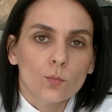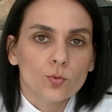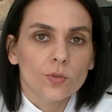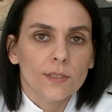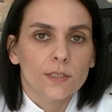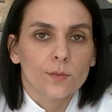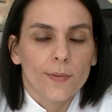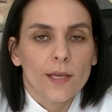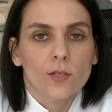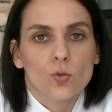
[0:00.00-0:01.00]
bunların
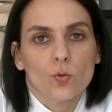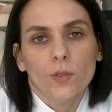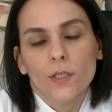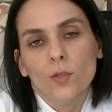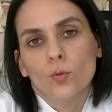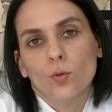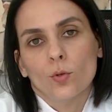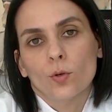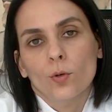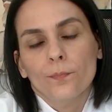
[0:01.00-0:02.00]
pek çoğu iyi
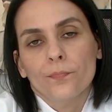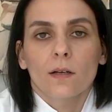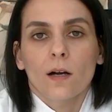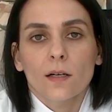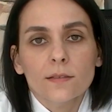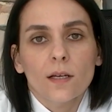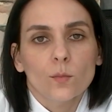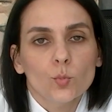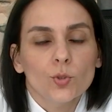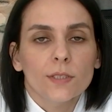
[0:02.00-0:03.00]
huylu.
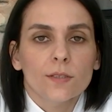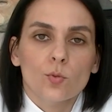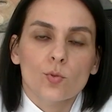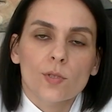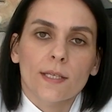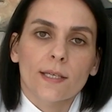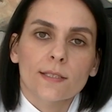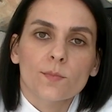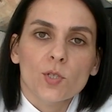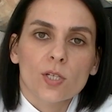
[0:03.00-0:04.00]
Hatta bunların
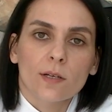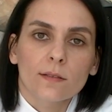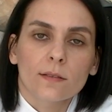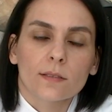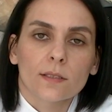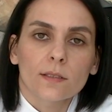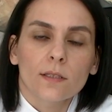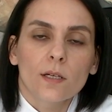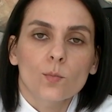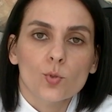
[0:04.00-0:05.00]
%70 kadarı
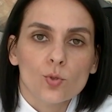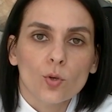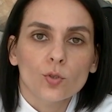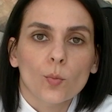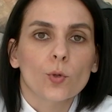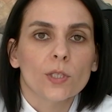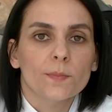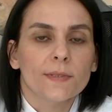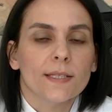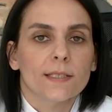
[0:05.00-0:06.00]
pseudo
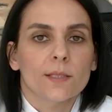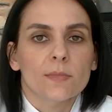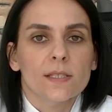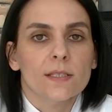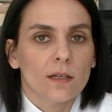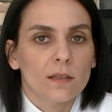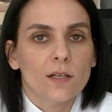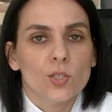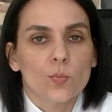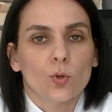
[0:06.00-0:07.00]
polip dediğimiz
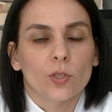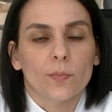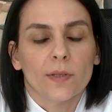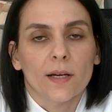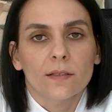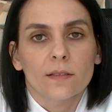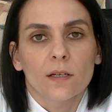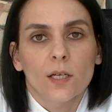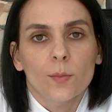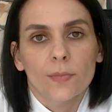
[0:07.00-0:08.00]
yalancı polipler,
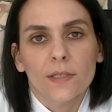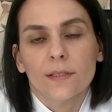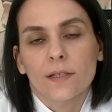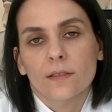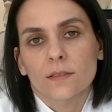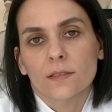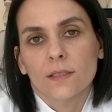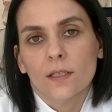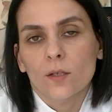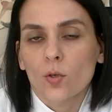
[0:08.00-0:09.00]
bir diğer
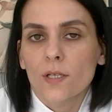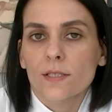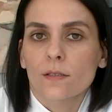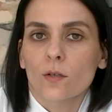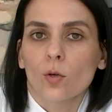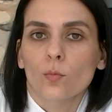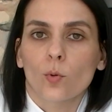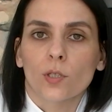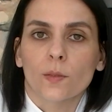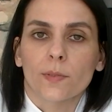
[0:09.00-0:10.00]
adıyla kolesterol
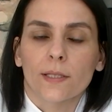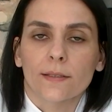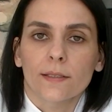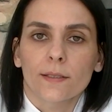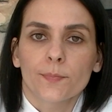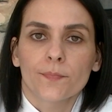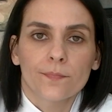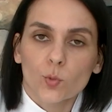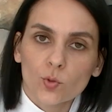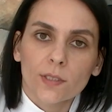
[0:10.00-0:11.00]
polipleri.
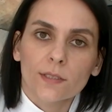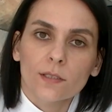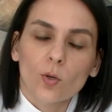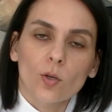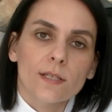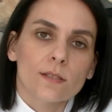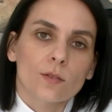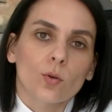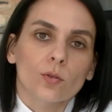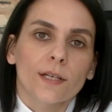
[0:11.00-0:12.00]
Bunları
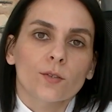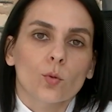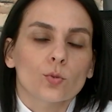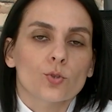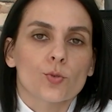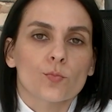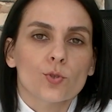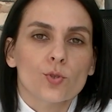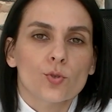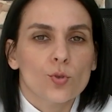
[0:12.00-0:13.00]
kolesterolden
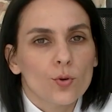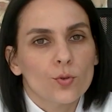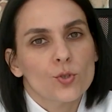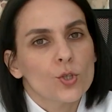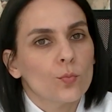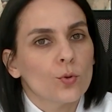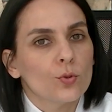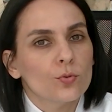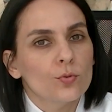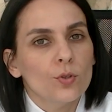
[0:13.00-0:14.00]
oluşmuş çok küçük
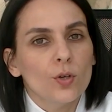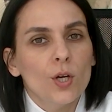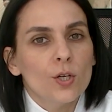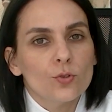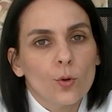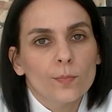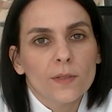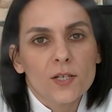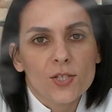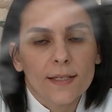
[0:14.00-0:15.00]
boyutlu
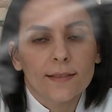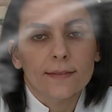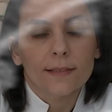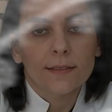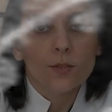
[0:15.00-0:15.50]
toplar şeklinde